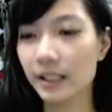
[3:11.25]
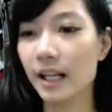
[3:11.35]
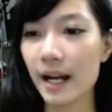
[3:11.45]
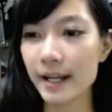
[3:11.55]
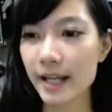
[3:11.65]

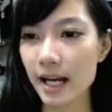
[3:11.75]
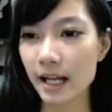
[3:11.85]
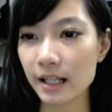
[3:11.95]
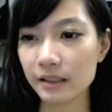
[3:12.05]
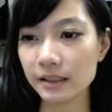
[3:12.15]
哎呀，他可
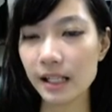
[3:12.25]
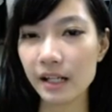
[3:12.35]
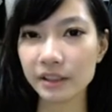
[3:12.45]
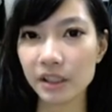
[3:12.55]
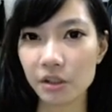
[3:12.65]
能是傲
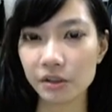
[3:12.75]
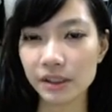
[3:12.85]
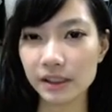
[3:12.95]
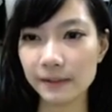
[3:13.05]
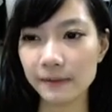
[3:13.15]
娇，口是
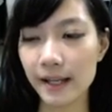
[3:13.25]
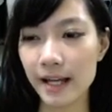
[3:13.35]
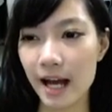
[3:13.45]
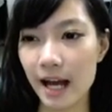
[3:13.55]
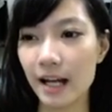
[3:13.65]
心非
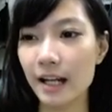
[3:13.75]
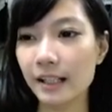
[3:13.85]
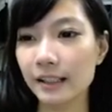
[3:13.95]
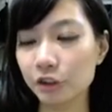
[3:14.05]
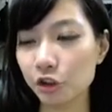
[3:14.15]
啊！
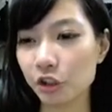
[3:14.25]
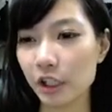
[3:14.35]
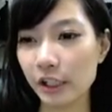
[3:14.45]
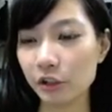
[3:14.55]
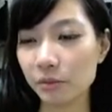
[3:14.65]
你就可
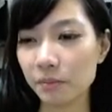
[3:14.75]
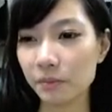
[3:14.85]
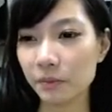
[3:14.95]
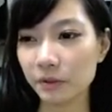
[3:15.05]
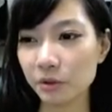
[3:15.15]
以说，
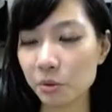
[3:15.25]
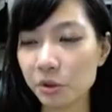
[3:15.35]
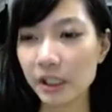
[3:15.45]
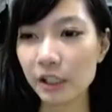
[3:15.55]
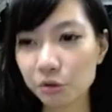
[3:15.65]
你说我想
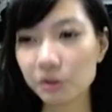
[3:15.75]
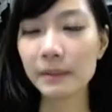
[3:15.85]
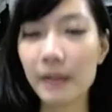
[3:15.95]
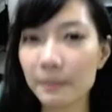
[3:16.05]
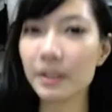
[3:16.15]
要坐你
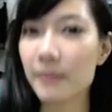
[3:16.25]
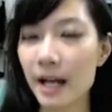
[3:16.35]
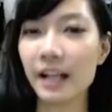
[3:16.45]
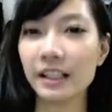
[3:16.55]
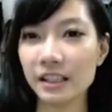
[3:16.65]
旁边
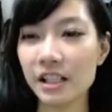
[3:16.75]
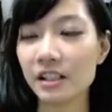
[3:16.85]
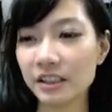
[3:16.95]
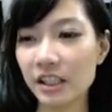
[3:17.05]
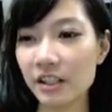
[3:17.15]
嘛，要想要跟你